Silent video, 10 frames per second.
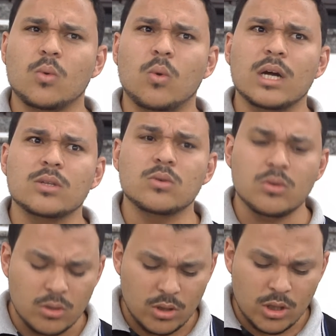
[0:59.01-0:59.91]

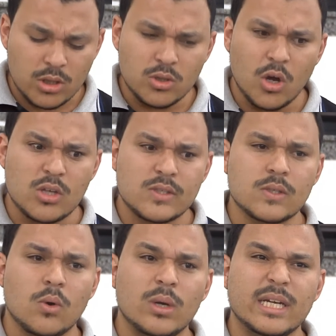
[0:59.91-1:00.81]
quando nós
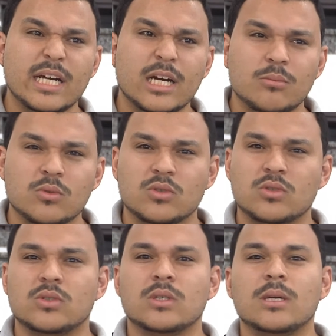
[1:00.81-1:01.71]

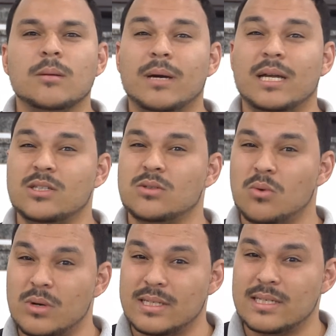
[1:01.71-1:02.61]
olhamos para as
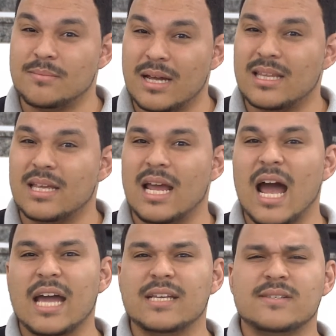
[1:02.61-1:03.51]
coisas
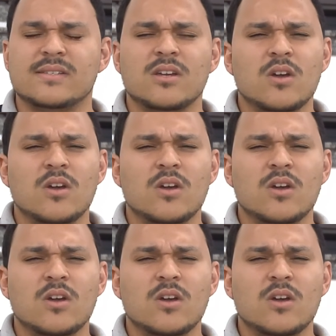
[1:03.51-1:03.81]
materiais,